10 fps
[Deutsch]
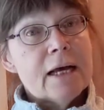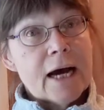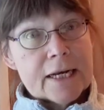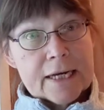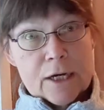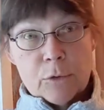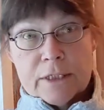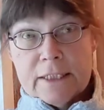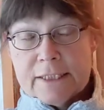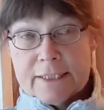Eine
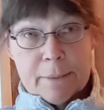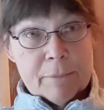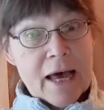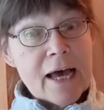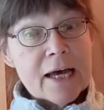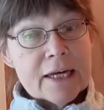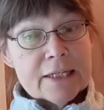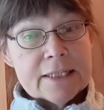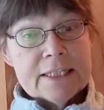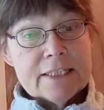Kalorie ist demnach
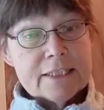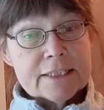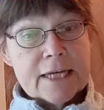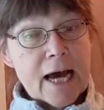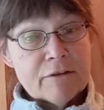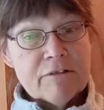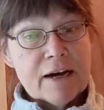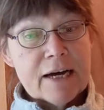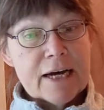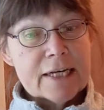nicht
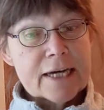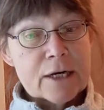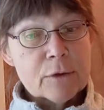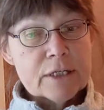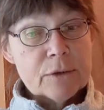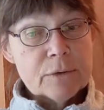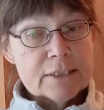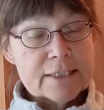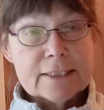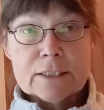einfach eine Kalorie und
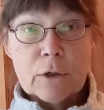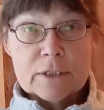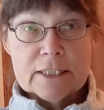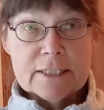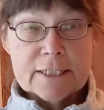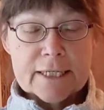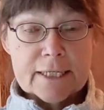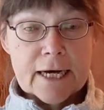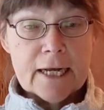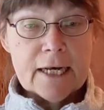es ist auch nicht
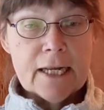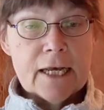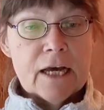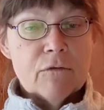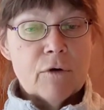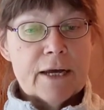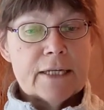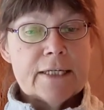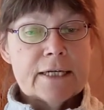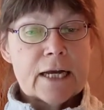egal, woher
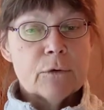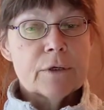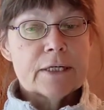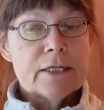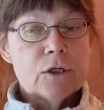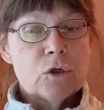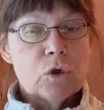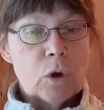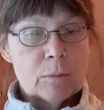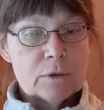die Kalorie
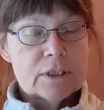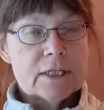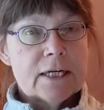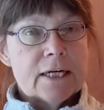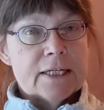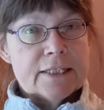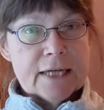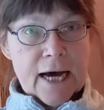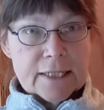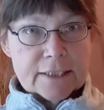kommt.
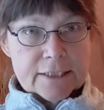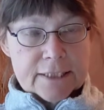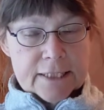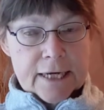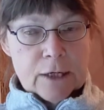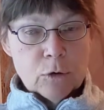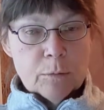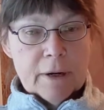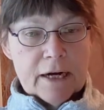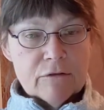Die Art der
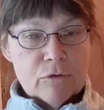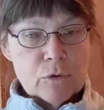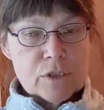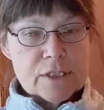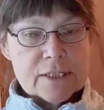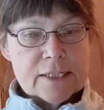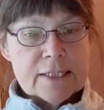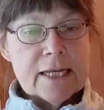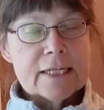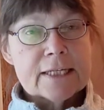Nahrung beeinflusst
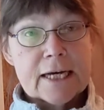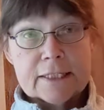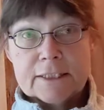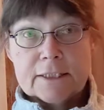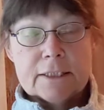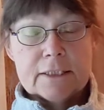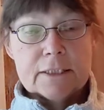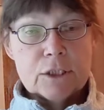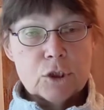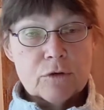in der Tat
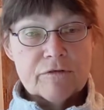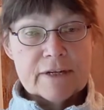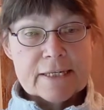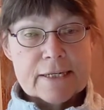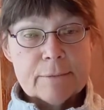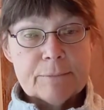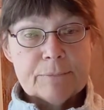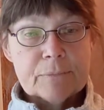den Stoffwechsel.